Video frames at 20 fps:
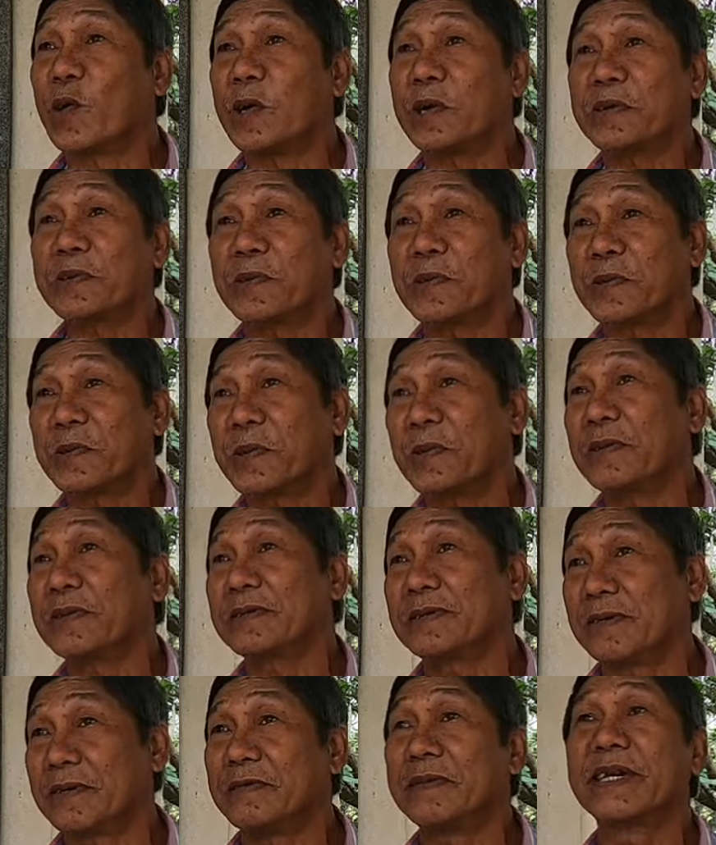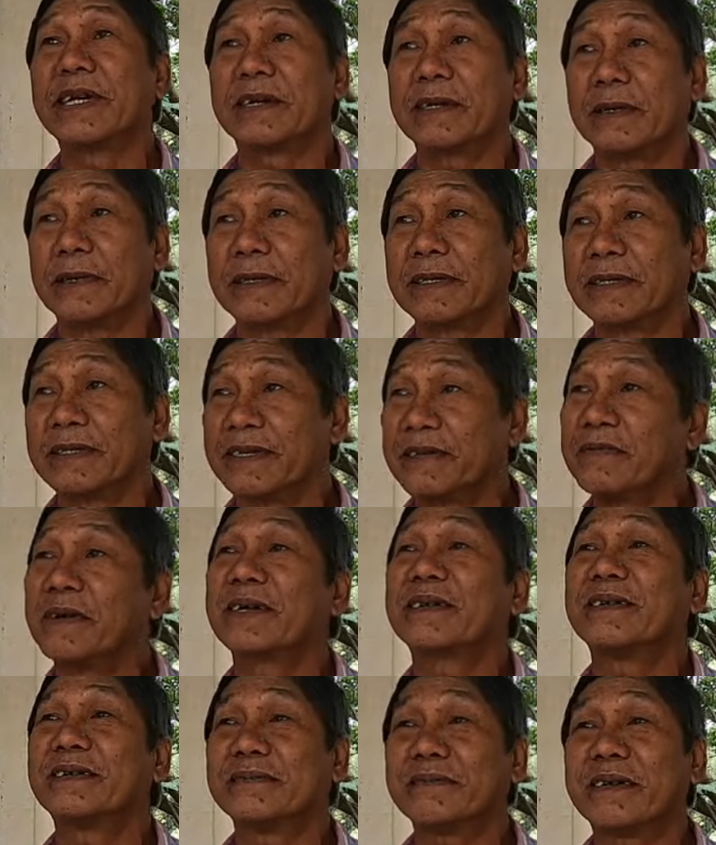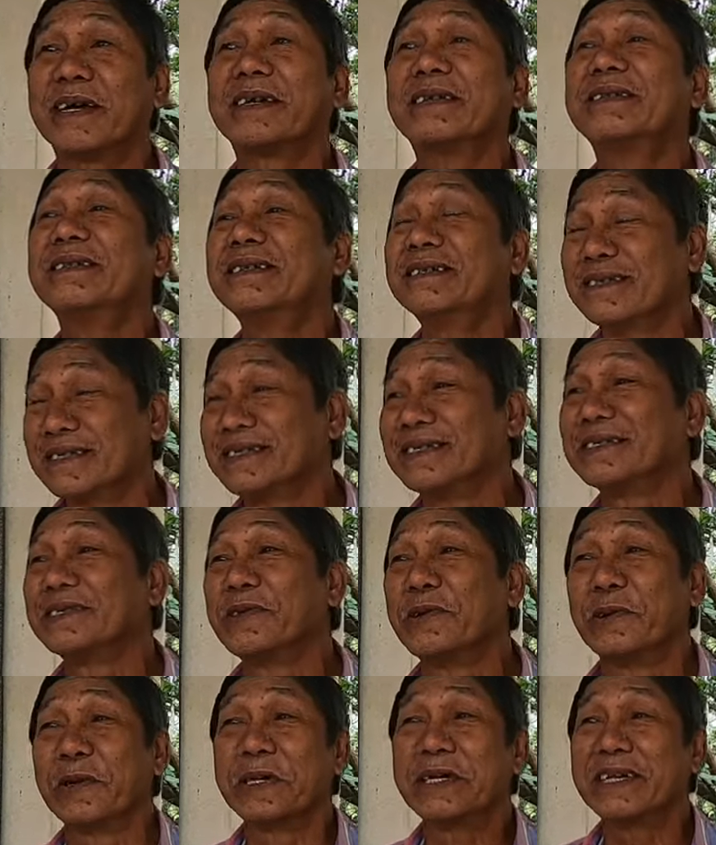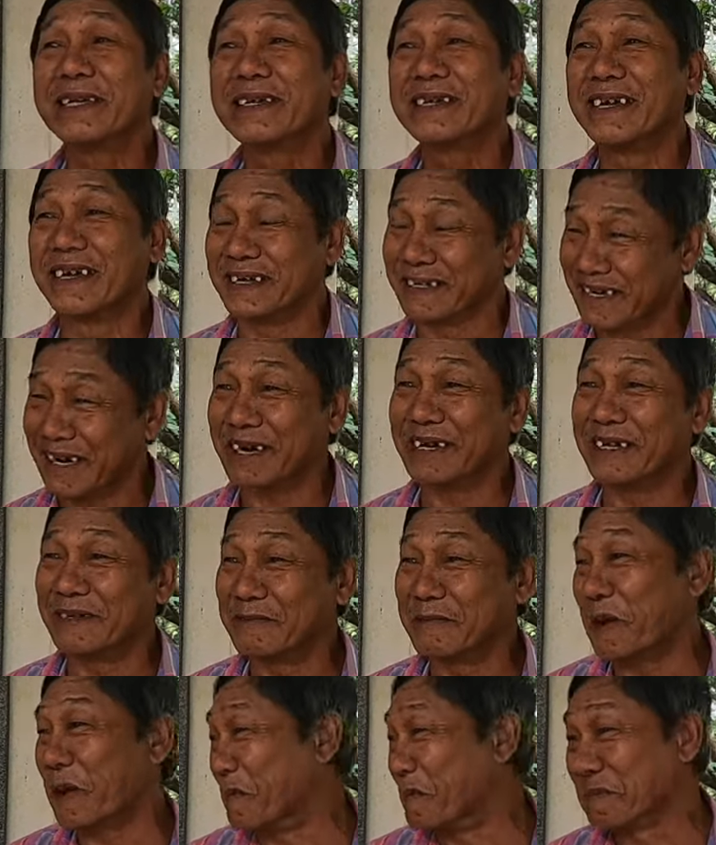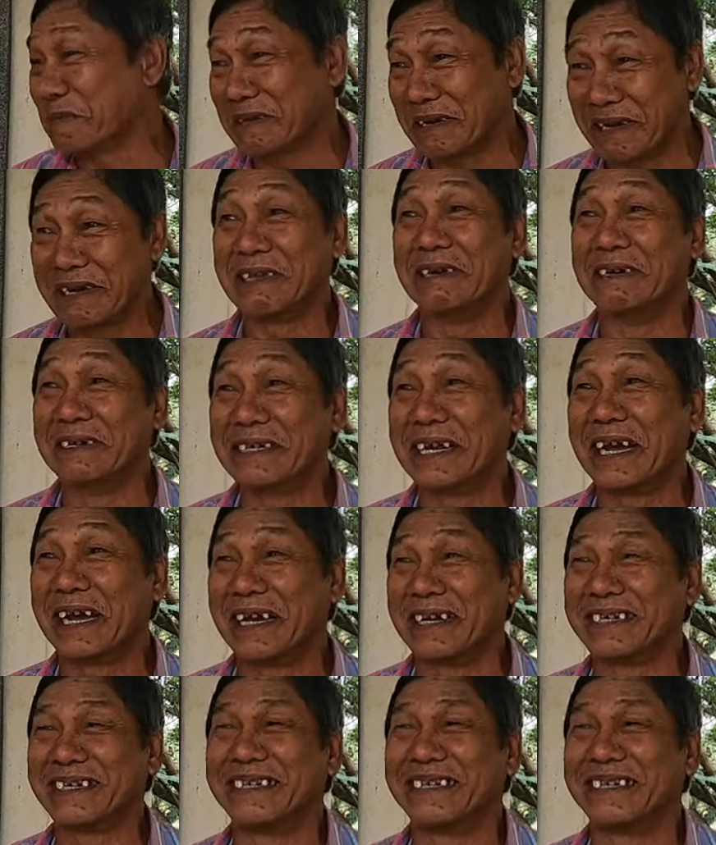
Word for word: có có có có biết rồi nhưng mà có một cái vui trời ông cậu chơi dữ á